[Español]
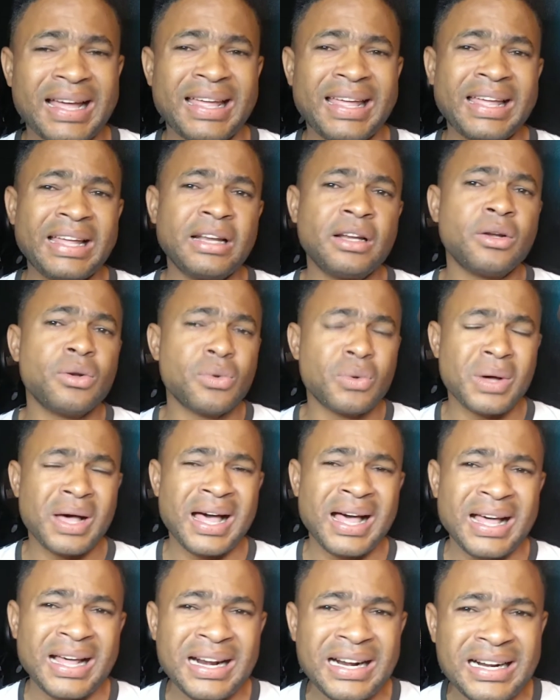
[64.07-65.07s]
aquel
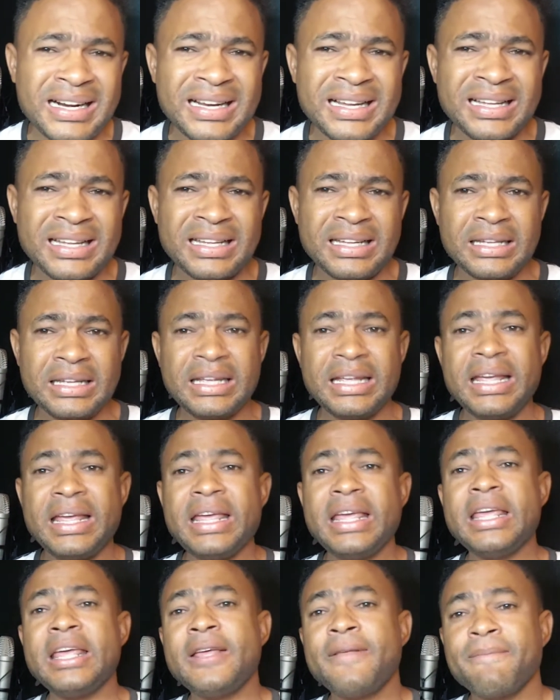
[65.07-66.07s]
lugar
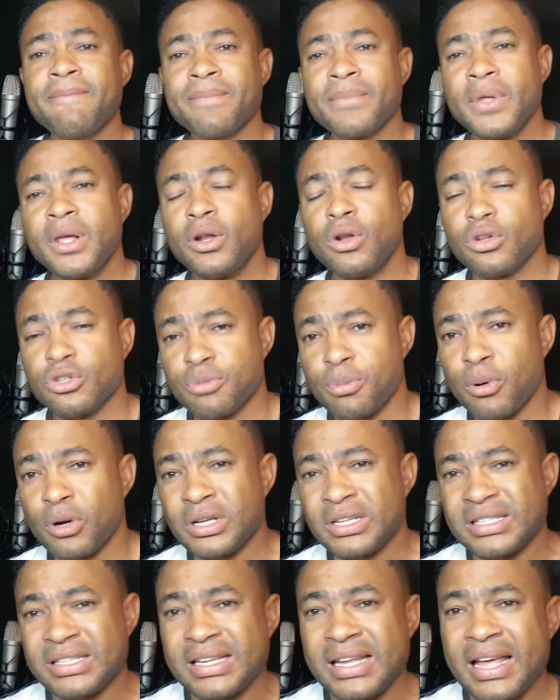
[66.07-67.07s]
y los
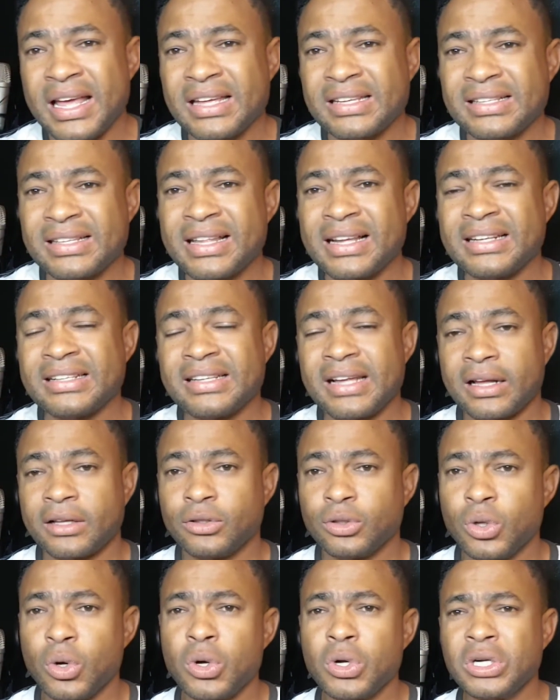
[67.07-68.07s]
policías del
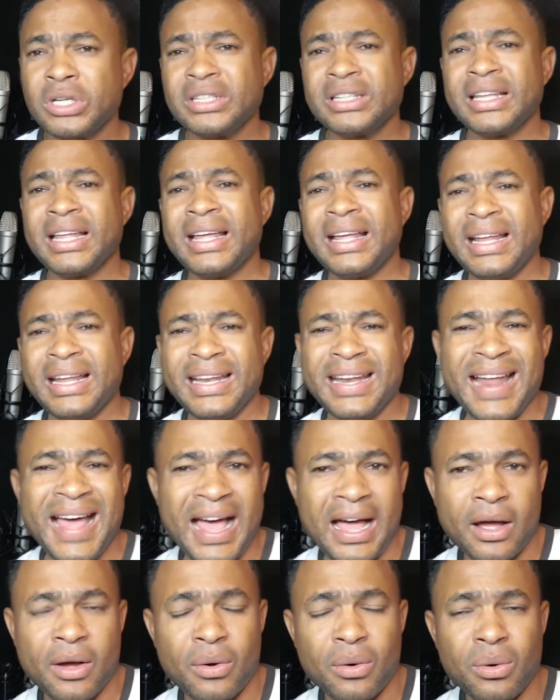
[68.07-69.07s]
sector de
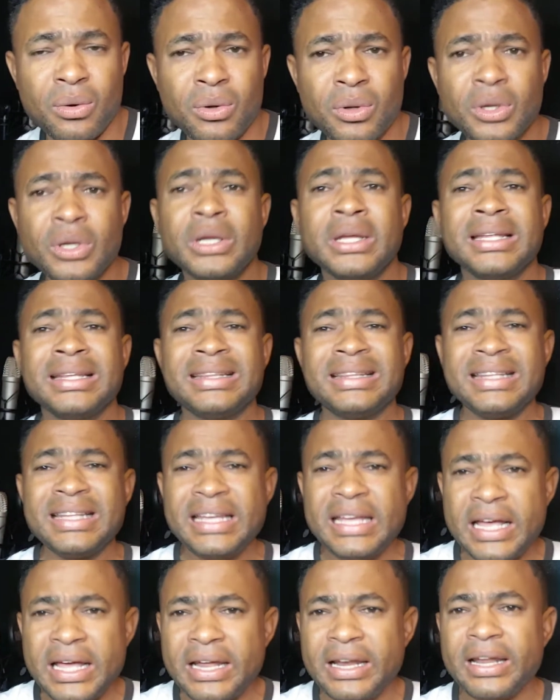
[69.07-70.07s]
Naco
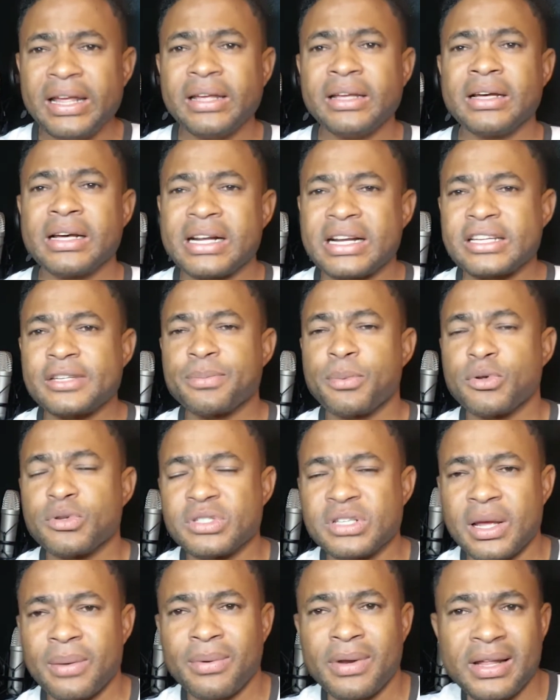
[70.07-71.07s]
tienen
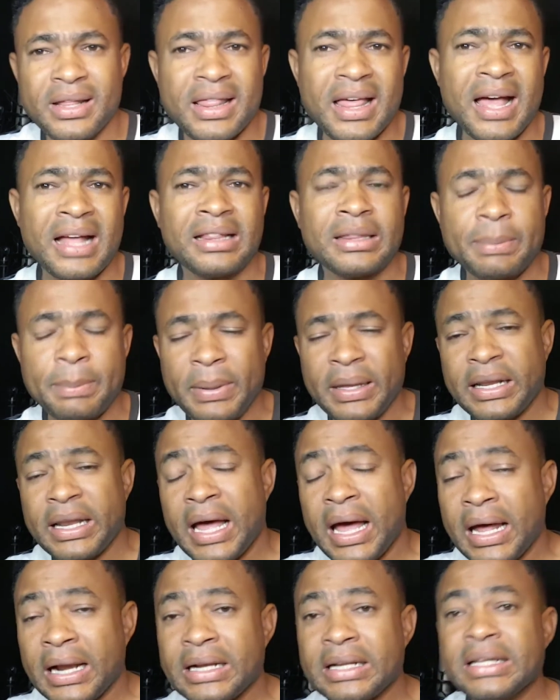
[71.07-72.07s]
responsabilidad
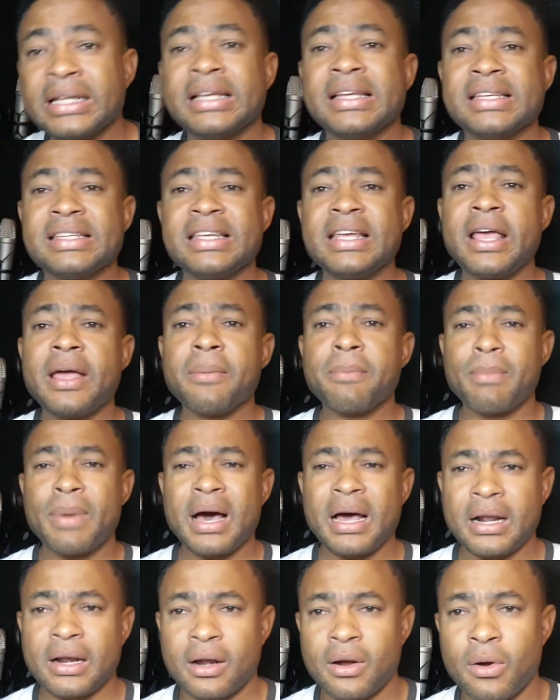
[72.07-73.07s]
penal. Sin
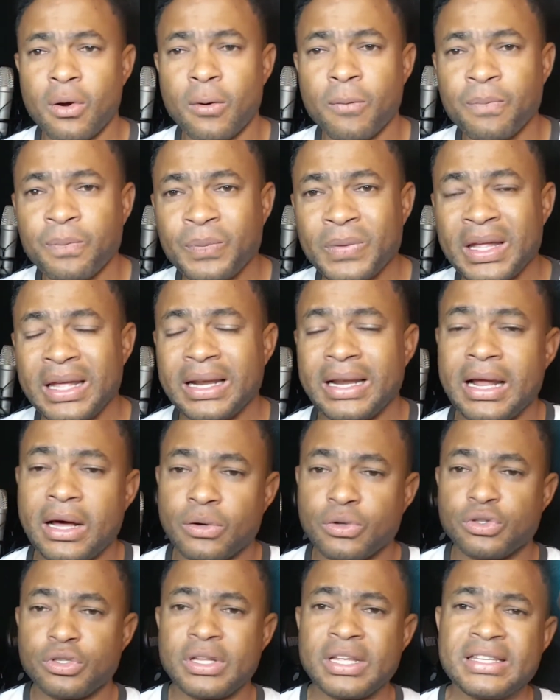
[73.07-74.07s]
embargo, la
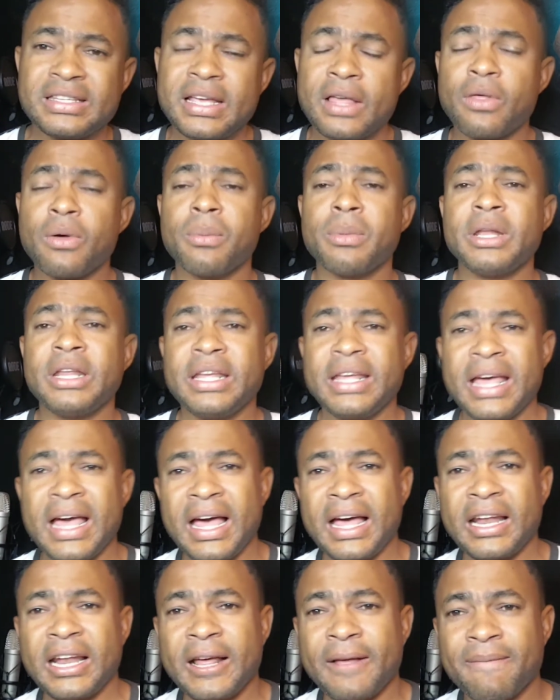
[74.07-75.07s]
justicia
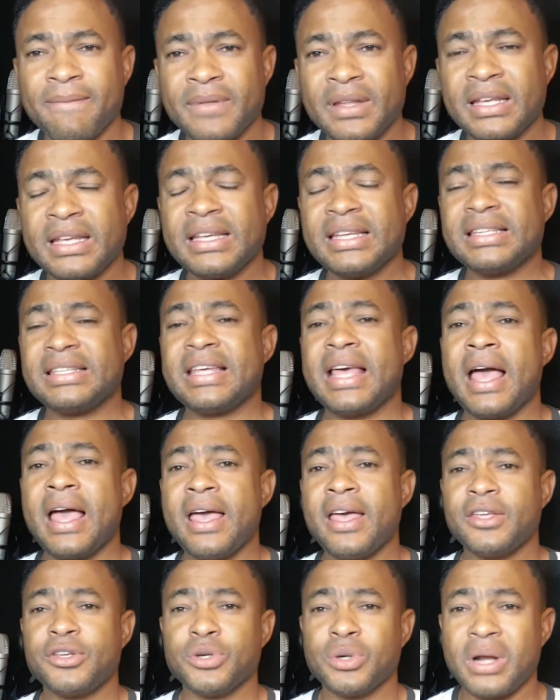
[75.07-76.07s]
dominicana se
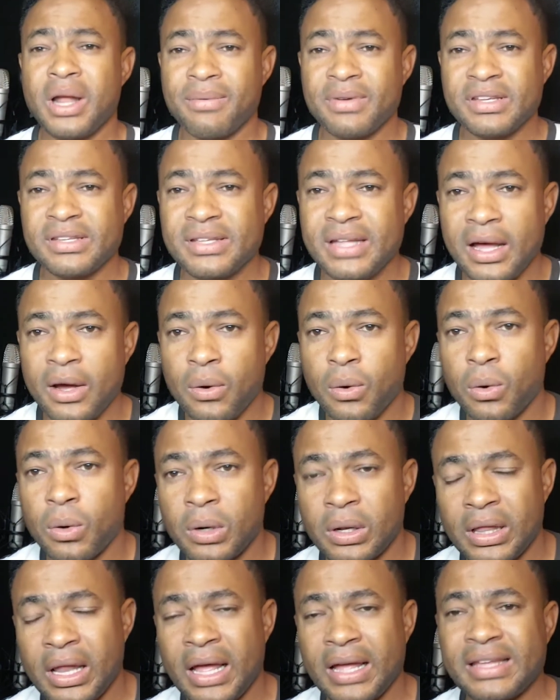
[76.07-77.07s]
ha hecho la vista
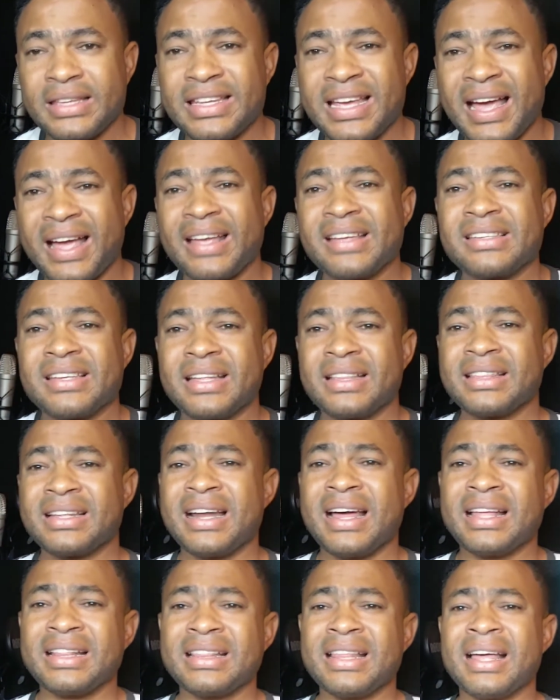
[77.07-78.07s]
gorda, ya que se
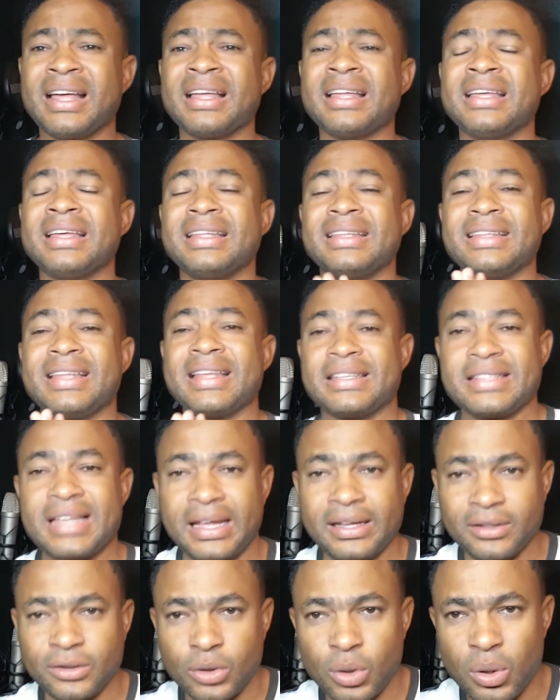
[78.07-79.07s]
trata de
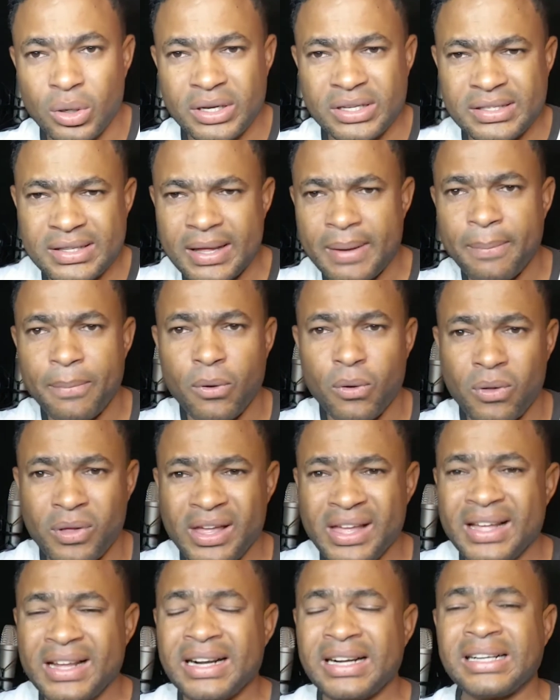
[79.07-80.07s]
sectores de
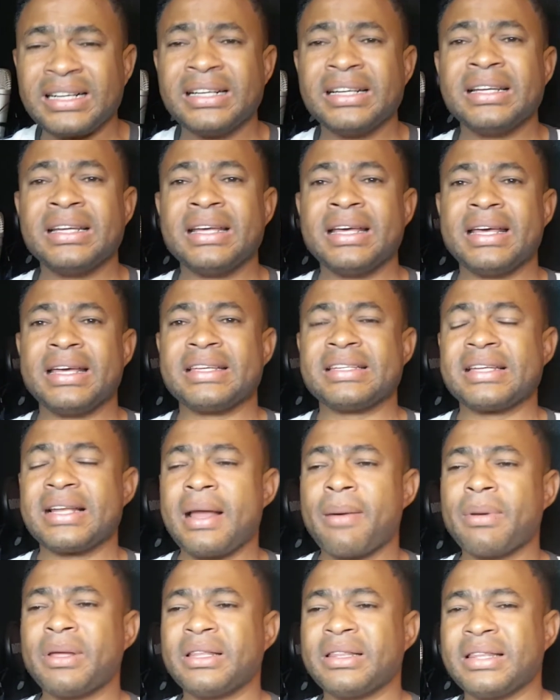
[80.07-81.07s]
poder. Es
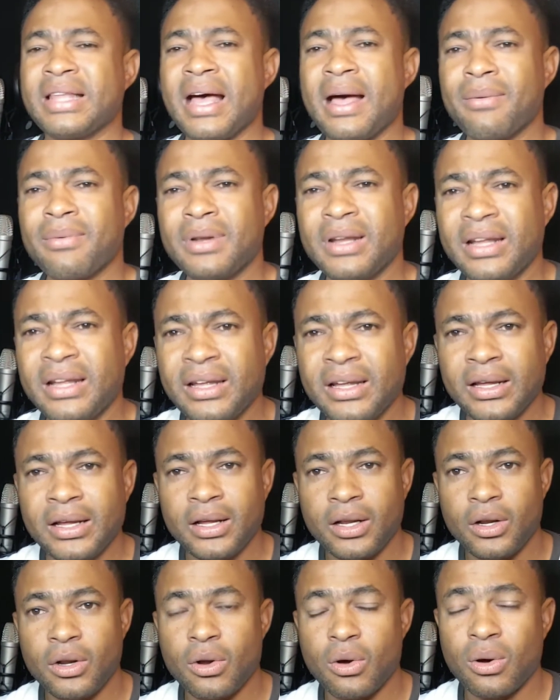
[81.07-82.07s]
lamentable
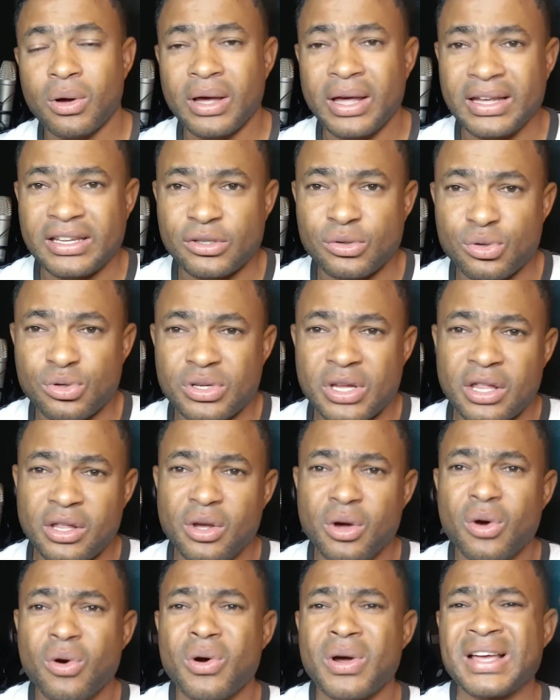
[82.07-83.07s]
lo que
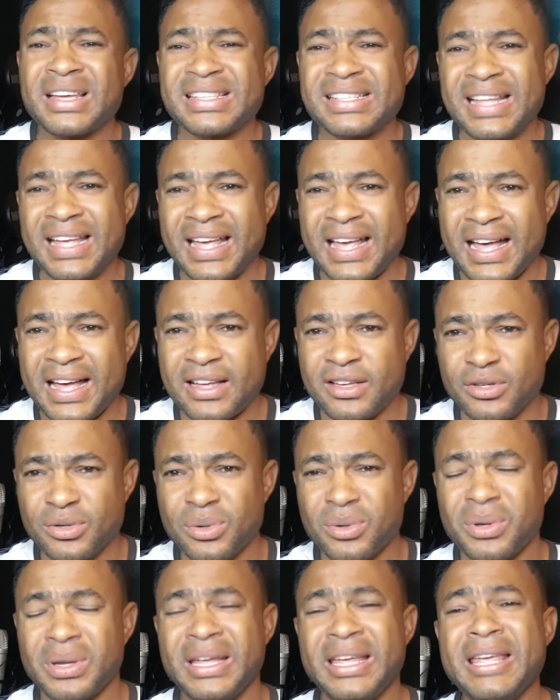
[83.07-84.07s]
sucedió con este
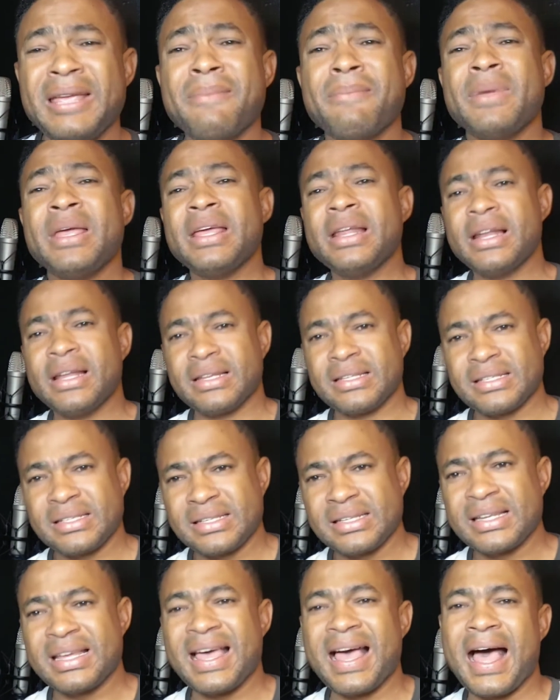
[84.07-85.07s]
caso y
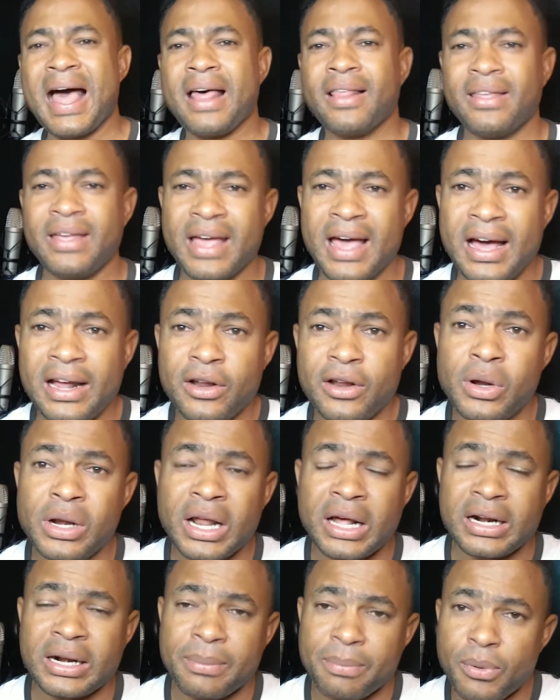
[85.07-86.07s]
miles a diario en
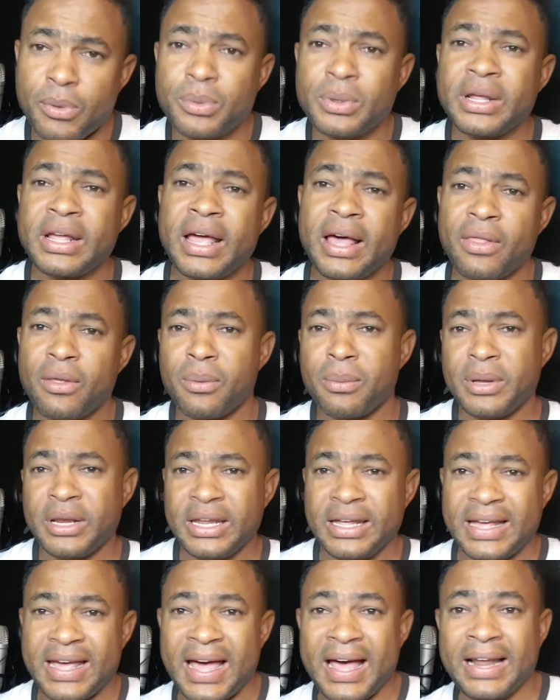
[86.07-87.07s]
la República
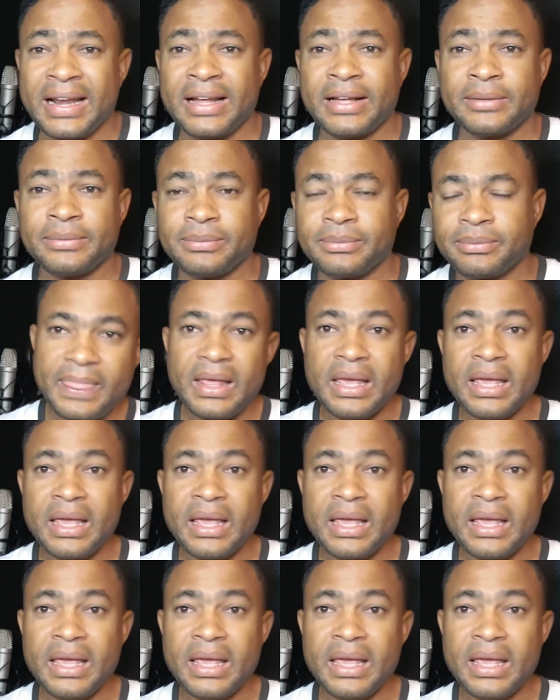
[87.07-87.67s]
Dominicana.